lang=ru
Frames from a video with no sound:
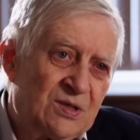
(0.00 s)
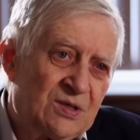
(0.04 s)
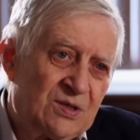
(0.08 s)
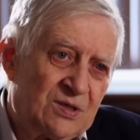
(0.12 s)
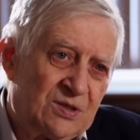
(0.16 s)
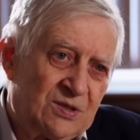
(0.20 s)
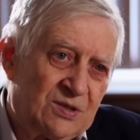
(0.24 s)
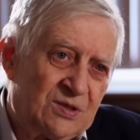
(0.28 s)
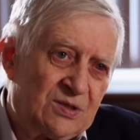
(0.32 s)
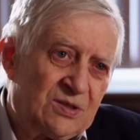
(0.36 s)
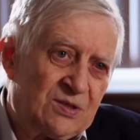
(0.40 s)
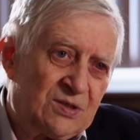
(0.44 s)

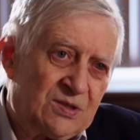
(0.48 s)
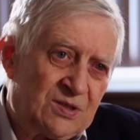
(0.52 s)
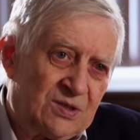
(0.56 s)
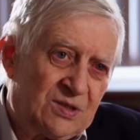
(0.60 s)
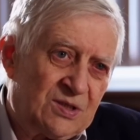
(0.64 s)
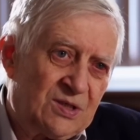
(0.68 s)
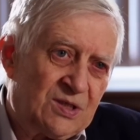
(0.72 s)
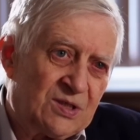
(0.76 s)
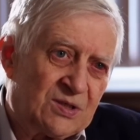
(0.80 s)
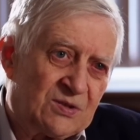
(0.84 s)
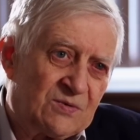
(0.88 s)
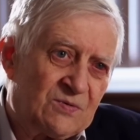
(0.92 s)
э,
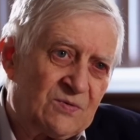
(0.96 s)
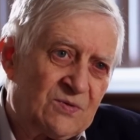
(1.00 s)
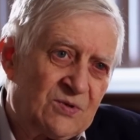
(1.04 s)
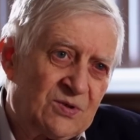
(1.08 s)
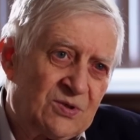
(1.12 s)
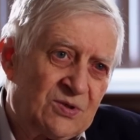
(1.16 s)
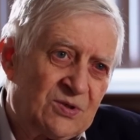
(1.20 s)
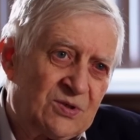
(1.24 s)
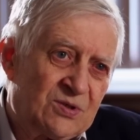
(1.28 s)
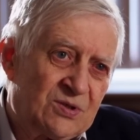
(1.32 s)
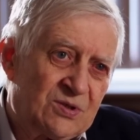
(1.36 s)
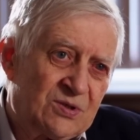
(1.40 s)

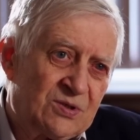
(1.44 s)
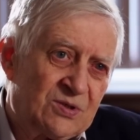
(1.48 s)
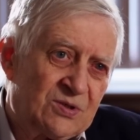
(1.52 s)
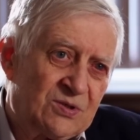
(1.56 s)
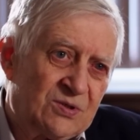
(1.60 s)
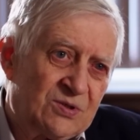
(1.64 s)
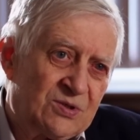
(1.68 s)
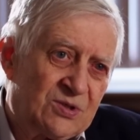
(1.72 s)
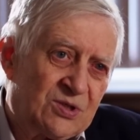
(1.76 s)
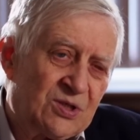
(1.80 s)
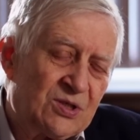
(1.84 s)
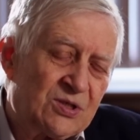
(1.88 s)
этого
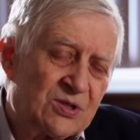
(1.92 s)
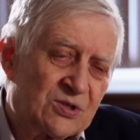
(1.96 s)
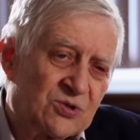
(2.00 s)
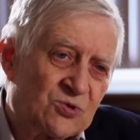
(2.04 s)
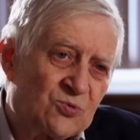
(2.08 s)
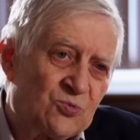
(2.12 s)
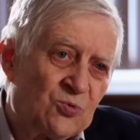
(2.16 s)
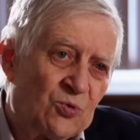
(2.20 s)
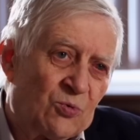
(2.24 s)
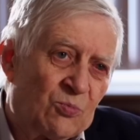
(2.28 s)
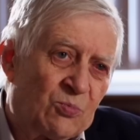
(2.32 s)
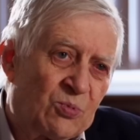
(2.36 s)
э,
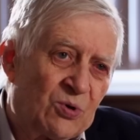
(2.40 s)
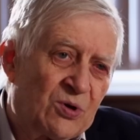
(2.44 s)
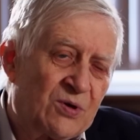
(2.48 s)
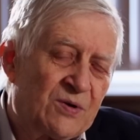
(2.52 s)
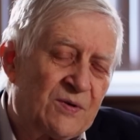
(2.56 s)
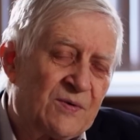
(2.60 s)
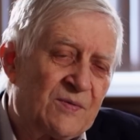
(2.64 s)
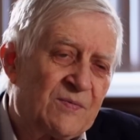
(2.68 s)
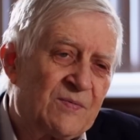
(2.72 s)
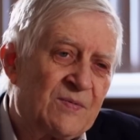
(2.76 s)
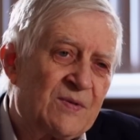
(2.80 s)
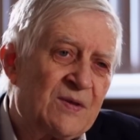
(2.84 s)
телескопа.
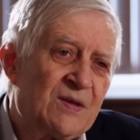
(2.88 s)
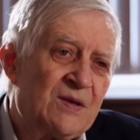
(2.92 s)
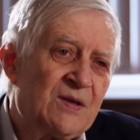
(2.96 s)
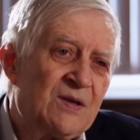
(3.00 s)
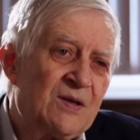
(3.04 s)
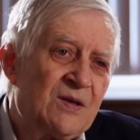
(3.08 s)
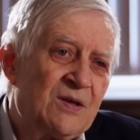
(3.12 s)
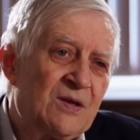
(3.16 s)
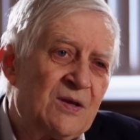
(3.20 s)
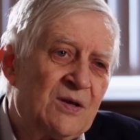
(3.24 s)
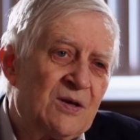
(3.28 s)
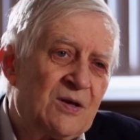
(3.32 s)

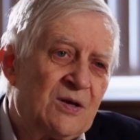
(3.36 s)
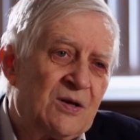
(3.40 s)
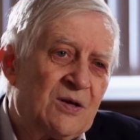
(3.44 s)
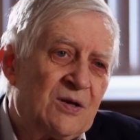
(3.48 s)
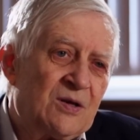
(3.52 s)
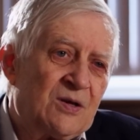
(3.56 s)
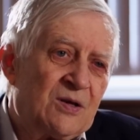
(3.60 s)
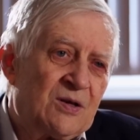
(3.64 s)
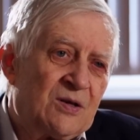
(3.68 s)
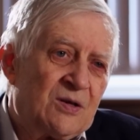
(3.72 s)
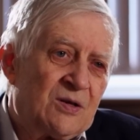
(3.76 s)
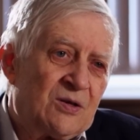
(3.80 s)

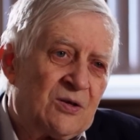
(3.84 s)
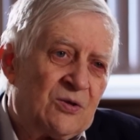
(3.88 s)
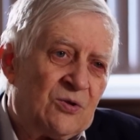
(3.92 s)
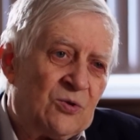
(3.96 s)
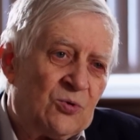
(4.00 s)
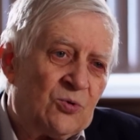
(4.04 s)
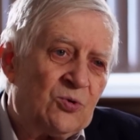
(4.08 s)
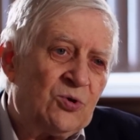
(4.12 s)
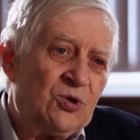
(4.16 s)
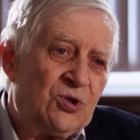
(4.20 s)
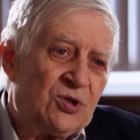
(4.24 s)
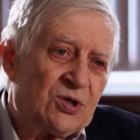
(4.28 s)

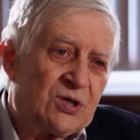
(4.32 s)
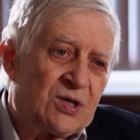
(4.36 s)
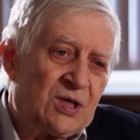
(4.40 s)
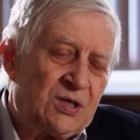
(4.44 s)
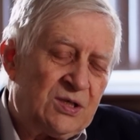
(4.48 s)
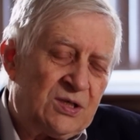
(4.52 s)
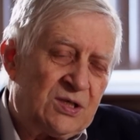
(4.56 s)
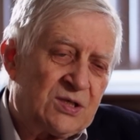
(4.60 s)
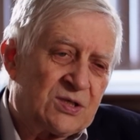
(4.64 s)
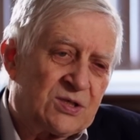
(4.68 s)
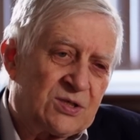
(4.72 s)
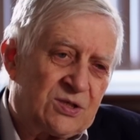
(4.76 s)
Ну и,
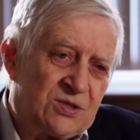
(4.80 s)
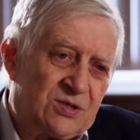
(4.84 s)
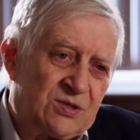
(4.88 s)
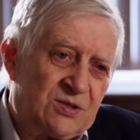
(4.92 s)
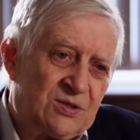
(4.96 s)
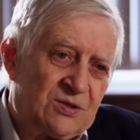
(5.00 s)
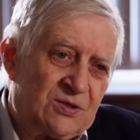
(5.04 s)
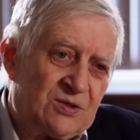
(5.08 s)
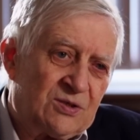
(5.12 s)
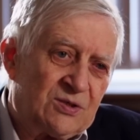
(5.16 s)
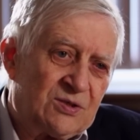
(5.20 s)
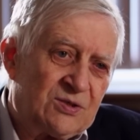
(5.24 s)
наконец,
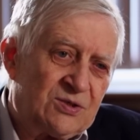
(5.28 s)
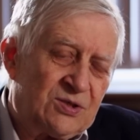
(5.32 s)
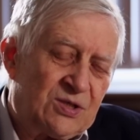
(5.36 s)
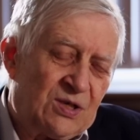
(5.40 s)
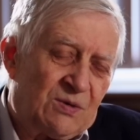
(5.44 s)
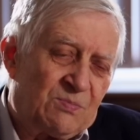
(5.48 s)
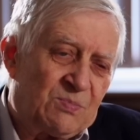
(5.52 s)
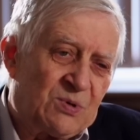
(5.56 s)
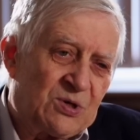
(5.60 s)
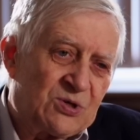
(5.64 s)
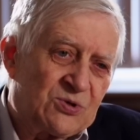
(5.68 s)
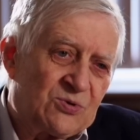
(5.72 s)
э,
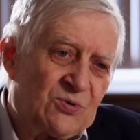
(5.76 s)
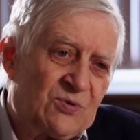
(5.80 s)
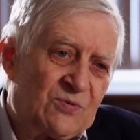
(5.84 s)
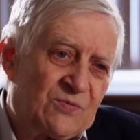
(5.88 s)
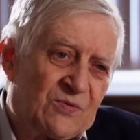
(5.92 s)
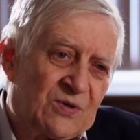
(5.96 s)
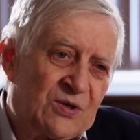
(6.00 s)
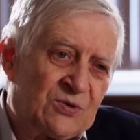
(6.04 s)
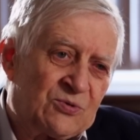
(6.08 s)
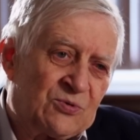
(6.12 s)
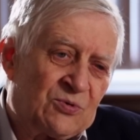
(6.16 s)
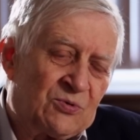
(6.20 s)
диапазон,
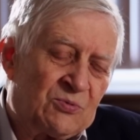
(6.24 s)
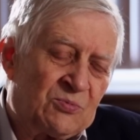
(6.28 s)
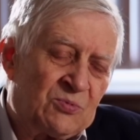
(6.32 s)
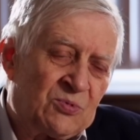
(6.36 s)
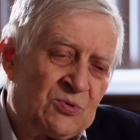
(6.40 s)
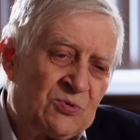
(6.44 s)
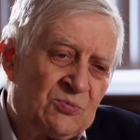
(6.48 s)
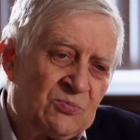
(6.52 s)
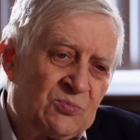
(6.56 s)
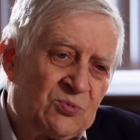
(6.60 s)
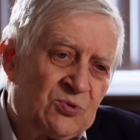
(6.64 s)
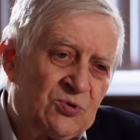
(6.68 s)
в котором
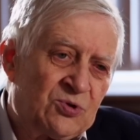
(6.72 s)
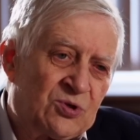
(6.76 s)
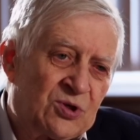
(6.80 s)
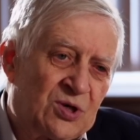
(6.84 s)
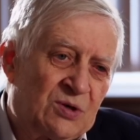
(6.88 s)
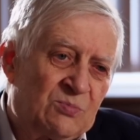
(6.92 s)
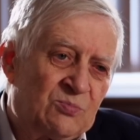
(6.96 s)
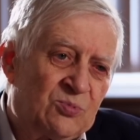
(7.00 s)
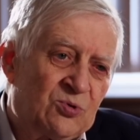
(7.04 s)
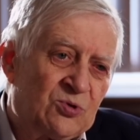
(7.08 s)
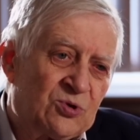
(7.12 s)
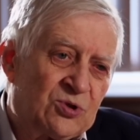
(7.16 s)
он будет
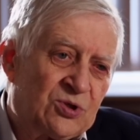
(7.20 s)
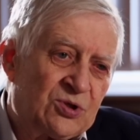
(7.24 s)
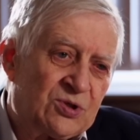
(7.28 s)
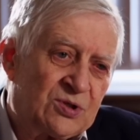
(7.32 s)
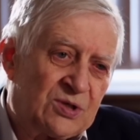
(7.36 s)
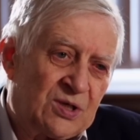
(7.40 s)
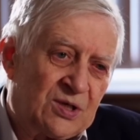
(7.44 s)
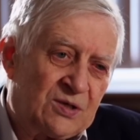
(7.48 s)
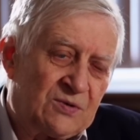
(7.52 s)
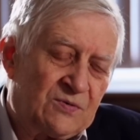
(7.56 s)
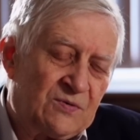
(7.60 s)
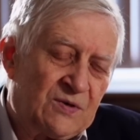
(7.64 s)

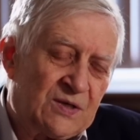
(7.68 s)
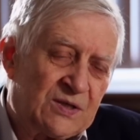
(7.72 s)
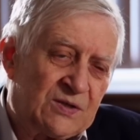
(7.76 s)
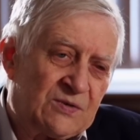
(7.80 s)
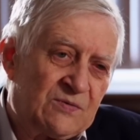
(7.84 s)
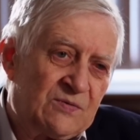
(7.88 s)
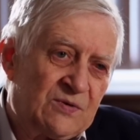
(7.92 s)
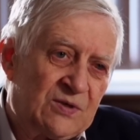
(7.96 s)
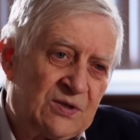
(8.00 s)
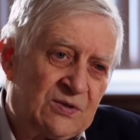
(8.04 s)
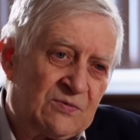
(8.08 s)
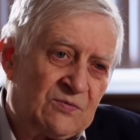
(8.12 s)
работать,
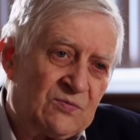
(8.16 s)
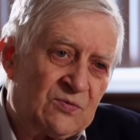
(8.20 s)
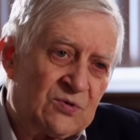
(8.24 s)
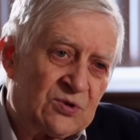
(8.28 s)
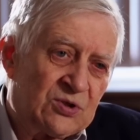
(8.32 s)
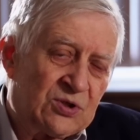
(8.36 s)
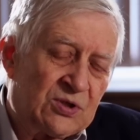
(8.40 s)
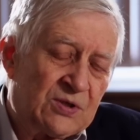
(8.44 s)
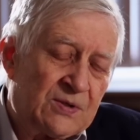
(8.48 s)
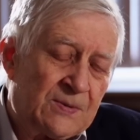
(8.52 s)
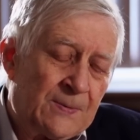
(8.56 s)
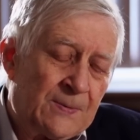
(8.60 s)
охватывает вот